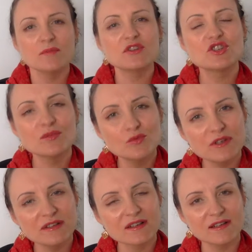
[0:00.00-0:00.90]
Почему
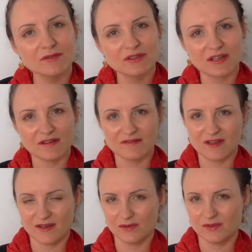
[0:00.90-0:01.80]
я на кого-то
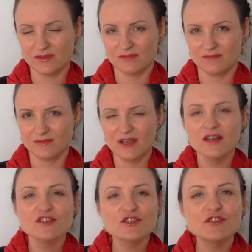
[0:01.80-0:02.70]
равняюсь?
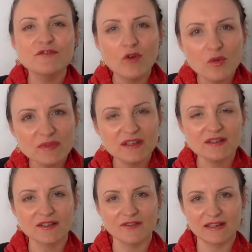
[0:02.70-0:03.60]
Чего мне
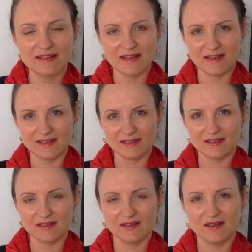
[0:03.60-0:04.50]
не хватает?
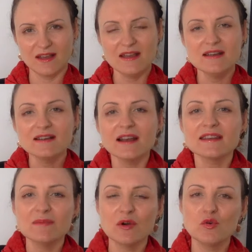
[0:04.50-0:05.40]

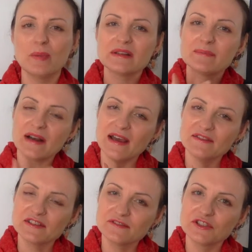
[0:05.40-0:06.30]
Как я могу
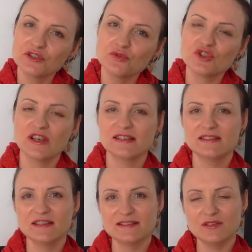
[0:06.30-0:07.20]
подправить вот эту
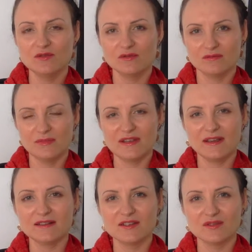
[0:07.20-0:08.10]
часть, если
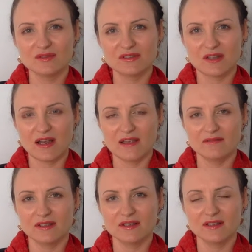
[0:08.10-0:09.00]
меня это не
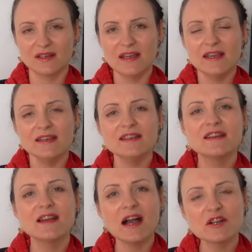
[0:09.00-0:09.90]
устраивает?
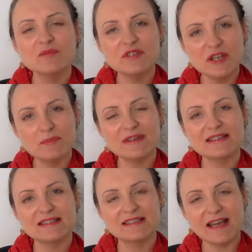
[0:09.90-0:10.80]
И как мне
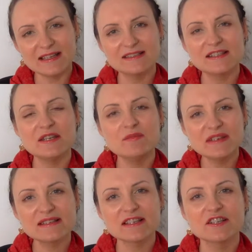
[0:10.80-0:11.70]
перестать
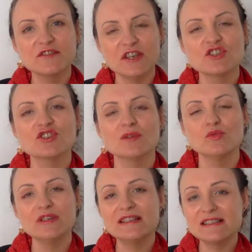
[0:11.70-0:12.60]
стремиться к
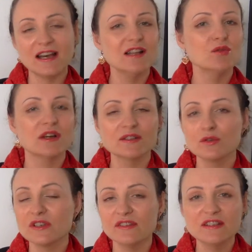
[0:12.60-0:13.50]
вечному идеалу,
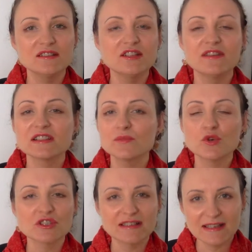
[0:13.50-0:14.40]
которого
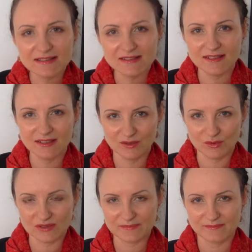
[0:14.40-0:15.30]
невозможно
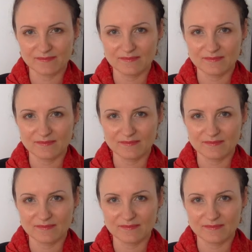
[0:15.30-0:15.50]
достигнуть?